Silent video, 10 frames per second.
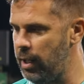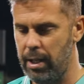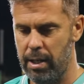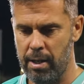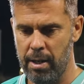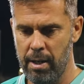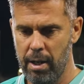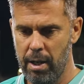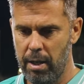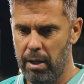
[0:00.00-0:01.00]
Eh,
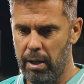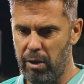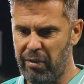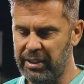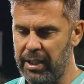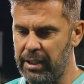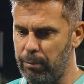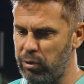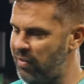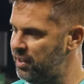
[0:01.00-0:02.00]
nos
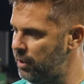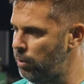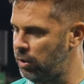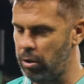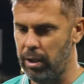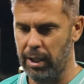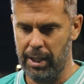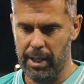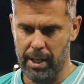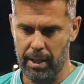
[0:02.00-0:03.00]
facilita muchas veces
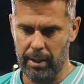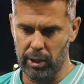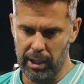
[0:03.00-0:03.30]
situaciones que,